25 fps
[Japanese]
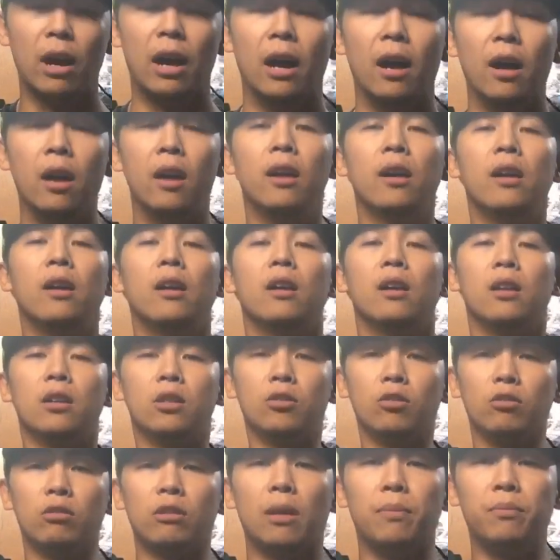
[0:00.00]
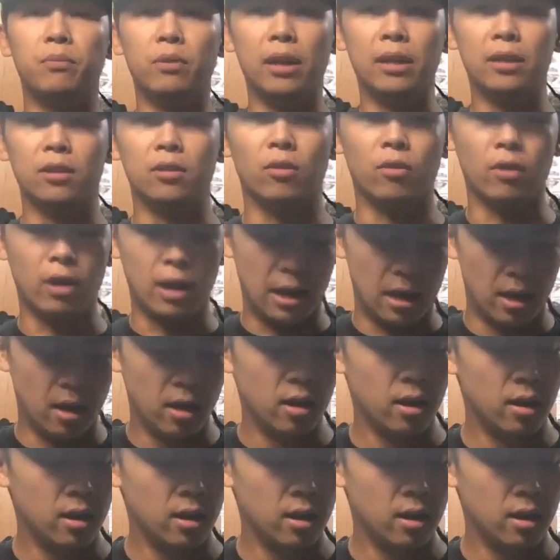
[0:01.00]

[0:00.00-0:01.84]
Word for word: かショーラープレスとか